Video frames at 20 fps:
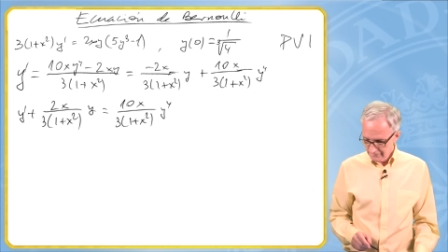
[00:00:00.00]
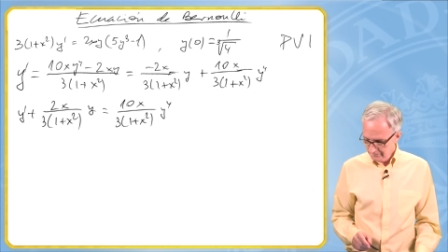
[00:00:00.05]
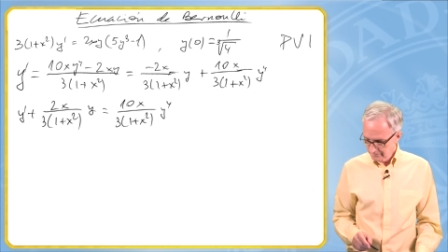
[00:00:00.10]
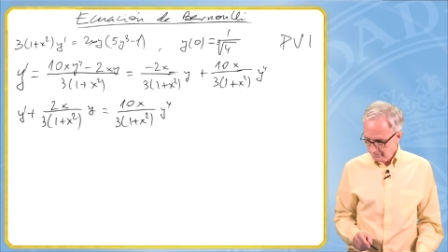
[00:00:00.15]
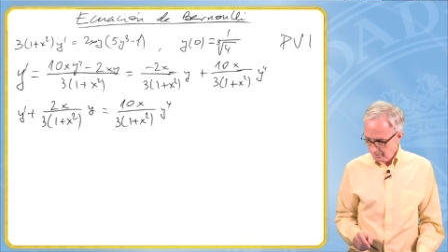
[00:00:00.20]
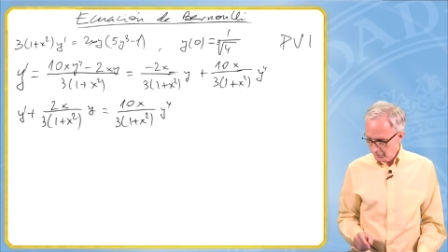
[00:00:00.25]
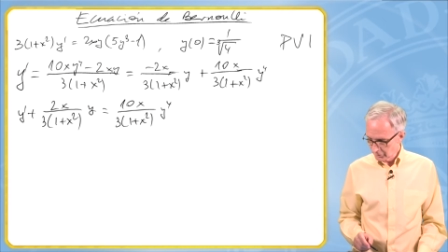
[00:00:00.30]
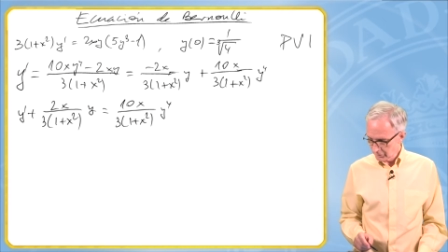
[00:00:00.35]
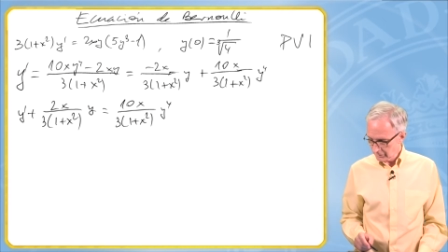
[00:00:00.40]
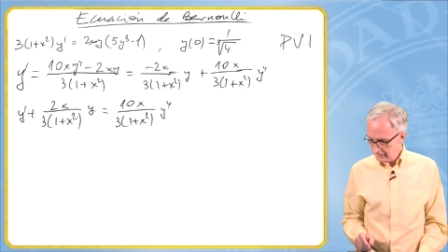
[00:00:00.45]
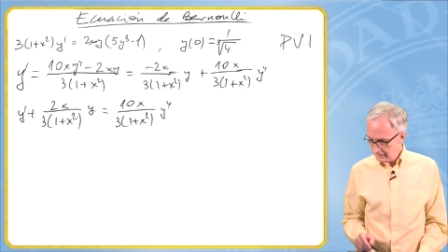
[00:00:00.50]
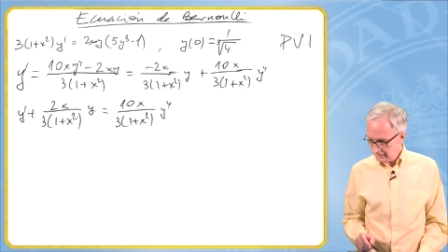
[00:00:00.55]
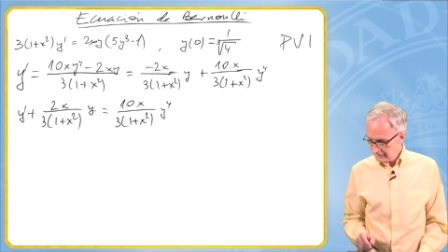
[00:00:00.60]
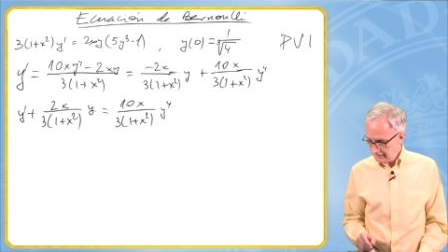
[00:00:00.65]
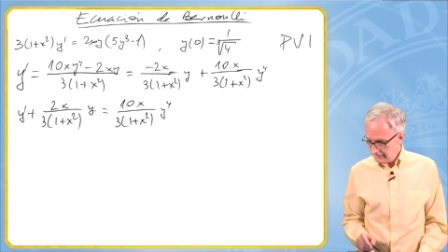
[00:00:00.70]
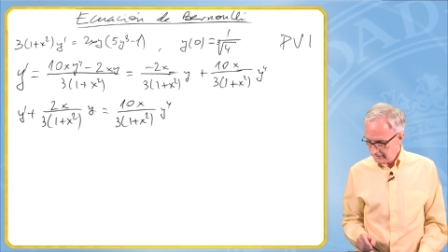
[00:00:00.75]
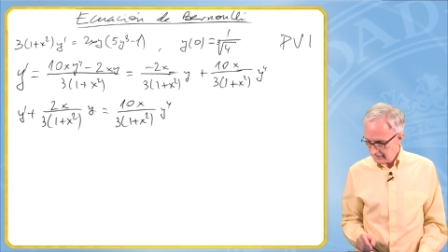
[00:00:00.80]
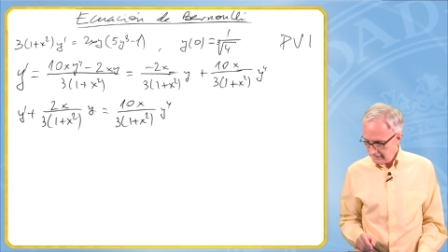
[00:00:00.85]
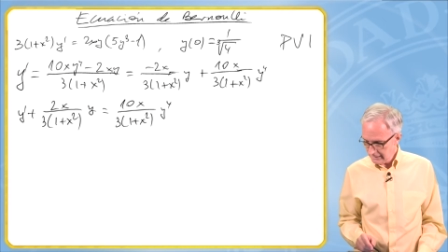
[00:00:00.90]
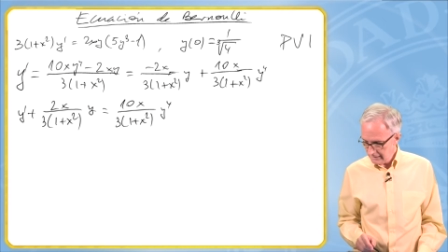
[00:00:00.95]
por
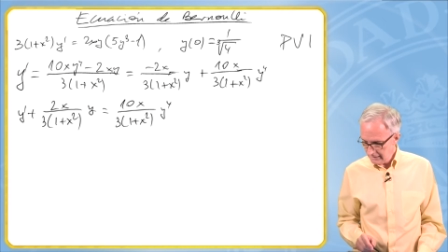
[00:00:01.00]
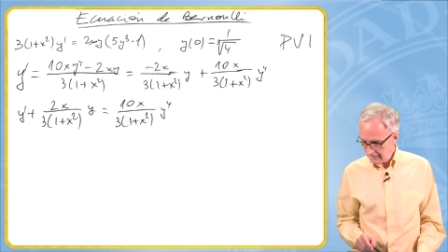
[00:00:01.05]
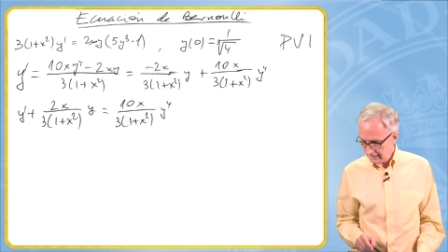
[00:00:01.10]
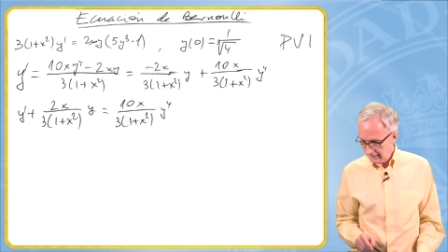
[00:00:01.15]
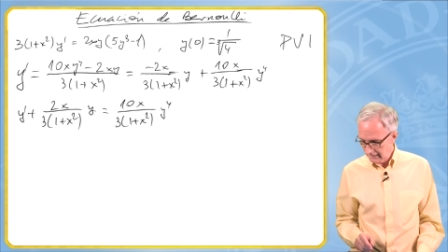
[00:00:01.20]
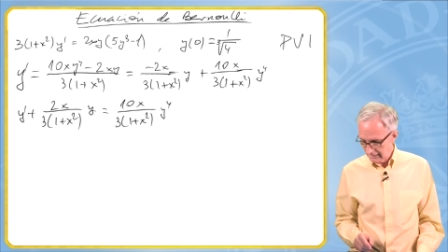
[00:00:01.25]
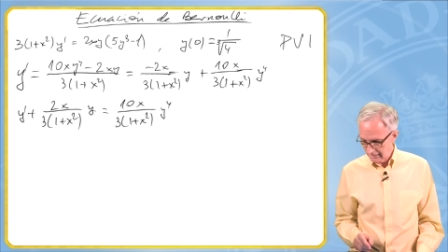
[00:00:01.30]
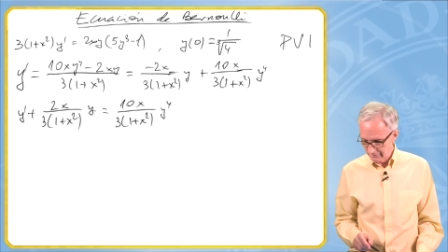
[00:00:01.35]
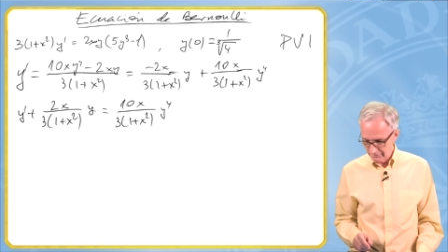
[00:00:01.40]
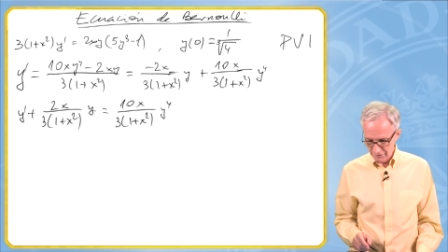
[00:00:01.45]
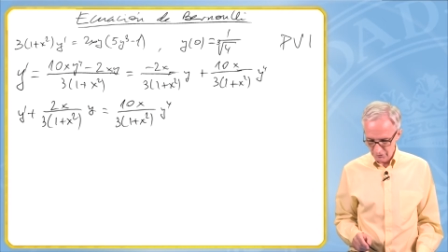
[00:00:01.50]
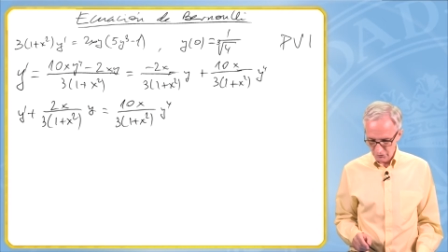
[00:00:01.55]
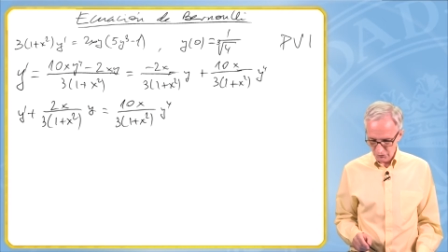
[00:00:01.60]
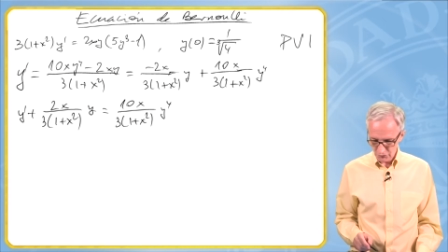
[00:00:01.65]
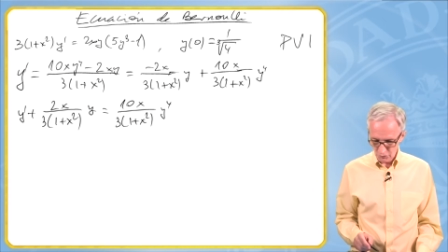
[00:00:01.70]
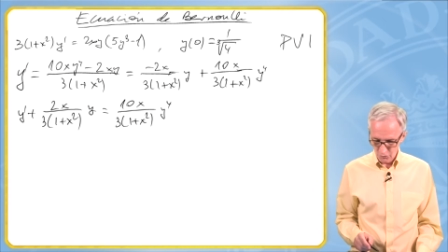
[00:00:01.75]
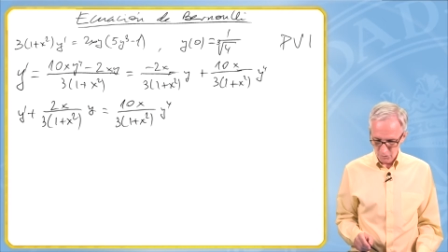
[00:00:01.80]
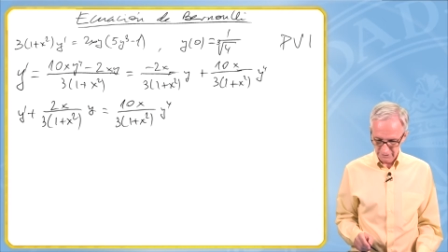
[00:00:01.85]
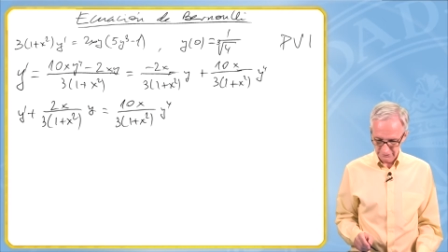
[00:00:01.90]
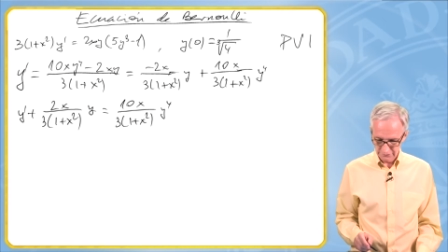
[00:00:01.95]
i a la menos
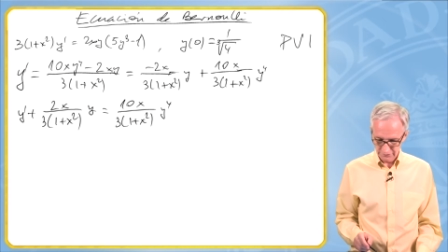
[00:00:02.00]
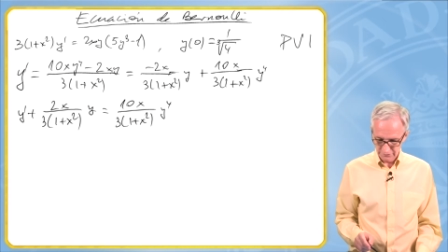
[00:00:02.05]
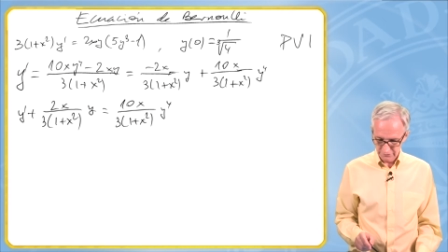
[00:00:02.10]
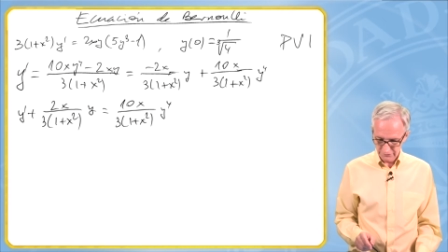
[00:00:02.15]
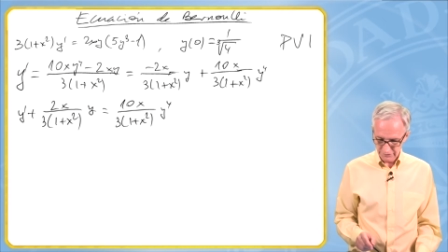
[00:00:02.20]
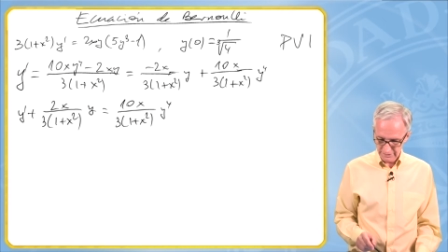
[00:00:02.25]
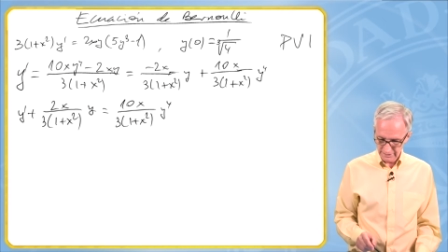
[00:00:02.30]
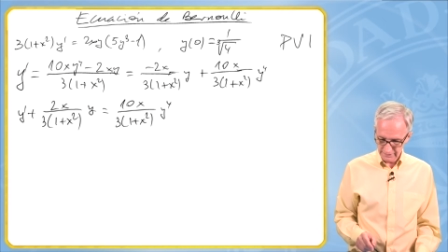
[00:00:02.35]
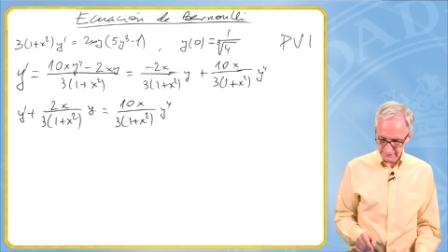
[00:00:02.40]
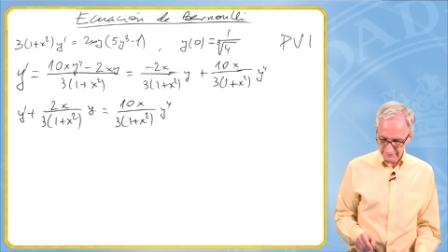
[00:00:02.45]
4, o sea,